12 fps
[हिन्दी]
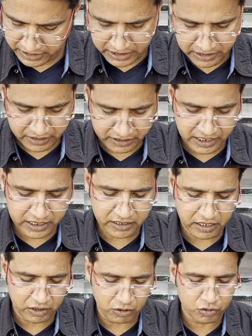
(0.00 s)
ठीक है
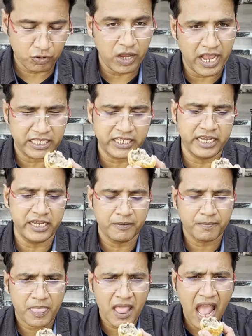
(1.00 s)
टेस्ट करता हूँ इसको ऐसे ही